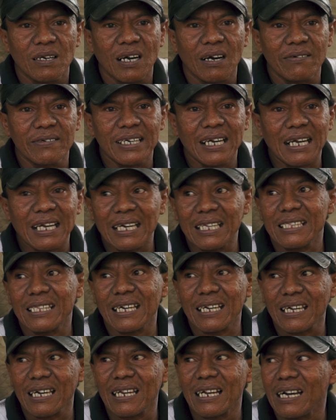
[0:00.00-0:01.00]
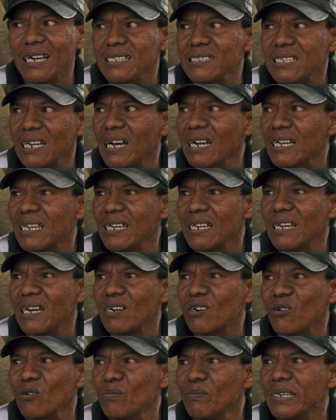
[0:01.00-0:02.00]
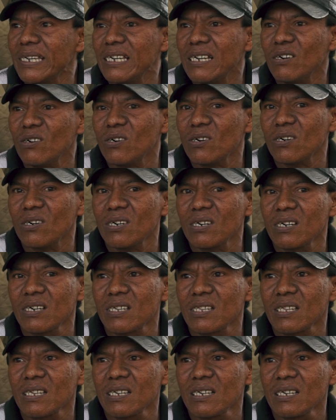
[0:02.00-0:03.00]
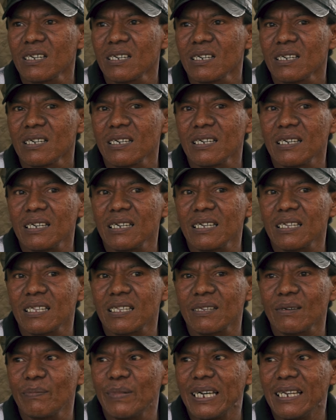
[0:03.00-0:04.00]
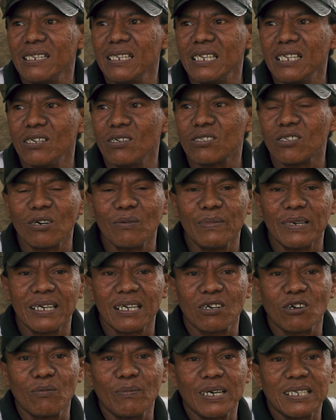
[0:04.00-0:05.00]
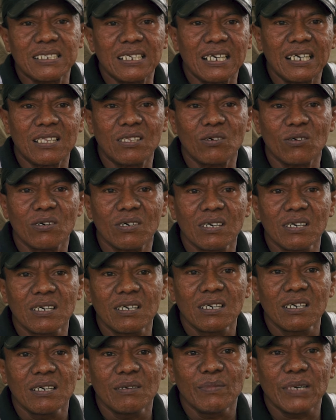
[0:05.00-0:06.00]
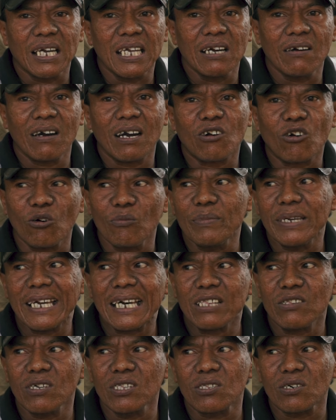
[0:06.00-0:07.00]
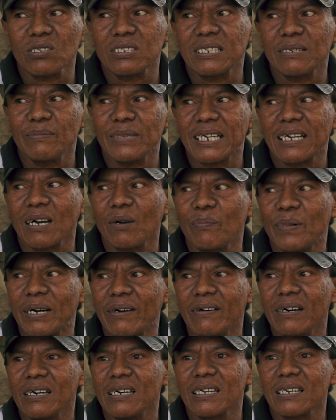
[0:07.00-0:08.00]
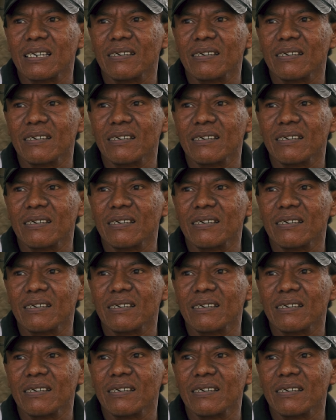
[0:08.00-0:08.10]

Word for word: Habían gente que eran tranquila conmigo. Eh, de ver niño, tome, ¿cómo hace esto. Me hallaba comiendo, entonces me escapaba de